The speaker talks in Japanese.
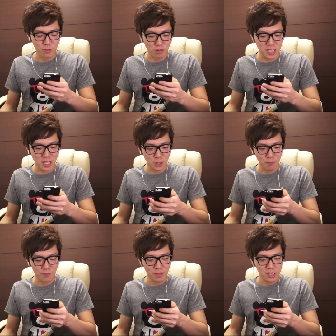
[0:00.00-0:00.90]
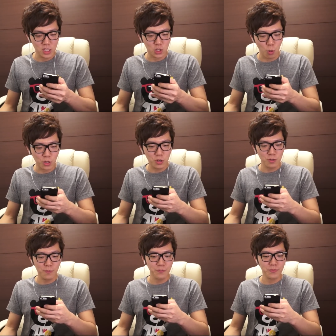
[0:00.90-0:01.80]
土日ダンジョン超
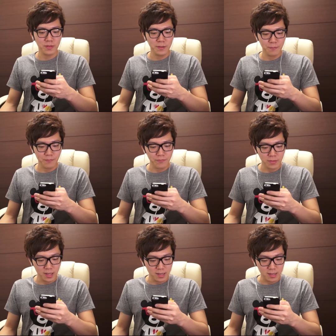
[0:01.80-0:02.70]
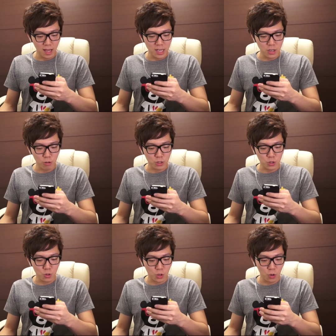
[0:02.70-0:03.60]
級大強
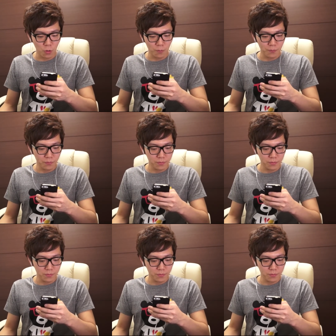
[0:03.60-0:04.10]
小強